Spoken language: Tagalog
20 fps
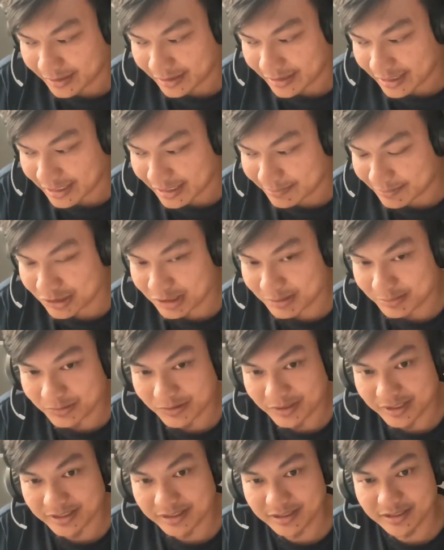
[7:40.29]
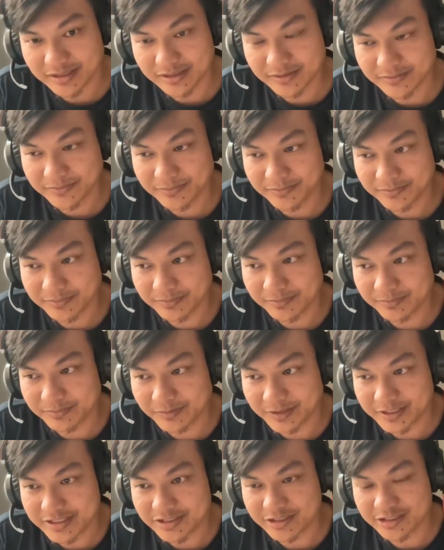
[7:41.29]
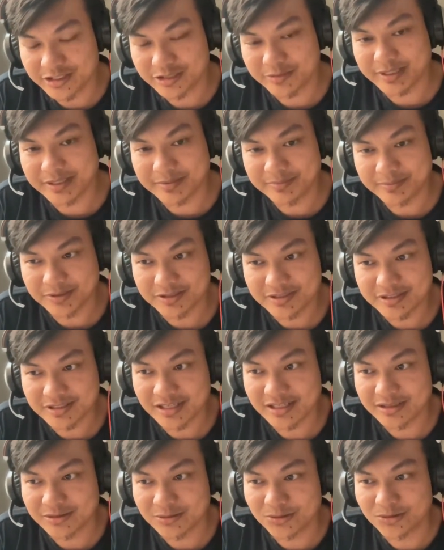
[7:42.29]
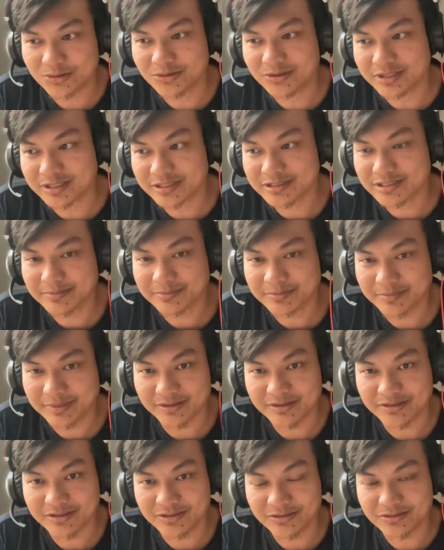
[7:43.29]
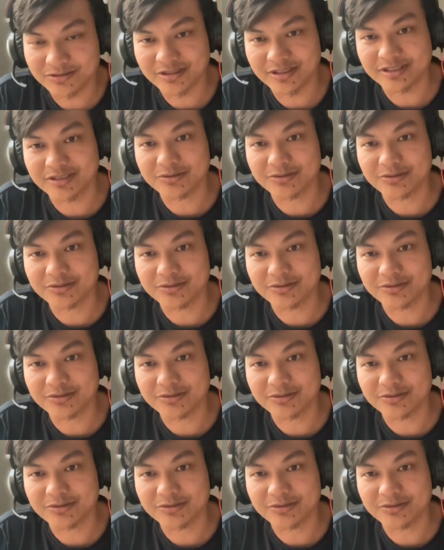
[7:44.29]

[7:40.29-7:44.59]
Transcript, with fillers: Kailangan mo gumawa ng research paper sa dulo ng SEM. Parang yun yung